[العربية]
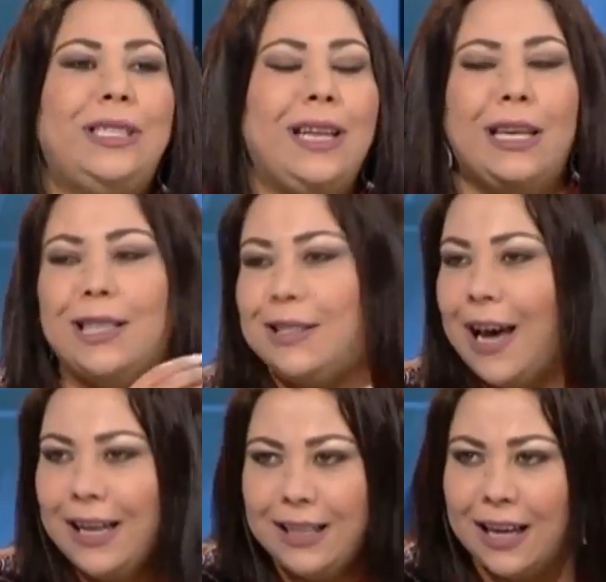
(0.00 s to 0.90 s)
آه، ليس
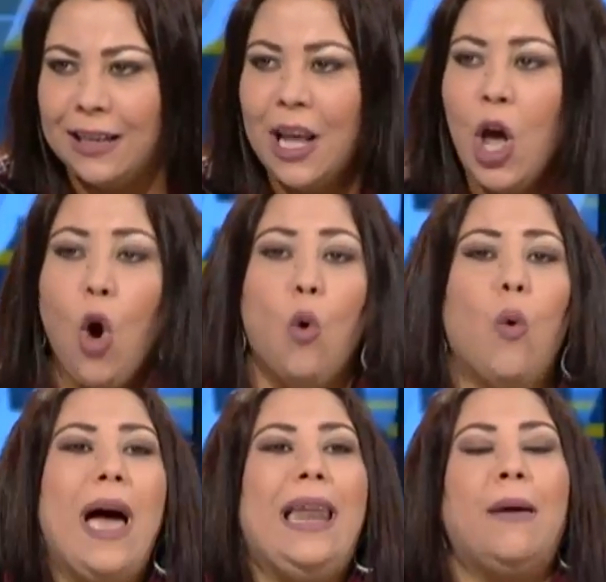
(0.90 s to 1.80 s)
سعيدا
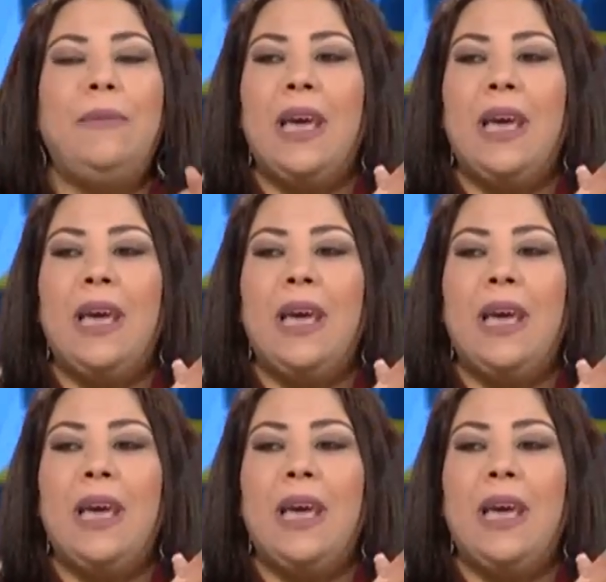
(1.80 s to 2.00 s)
ولم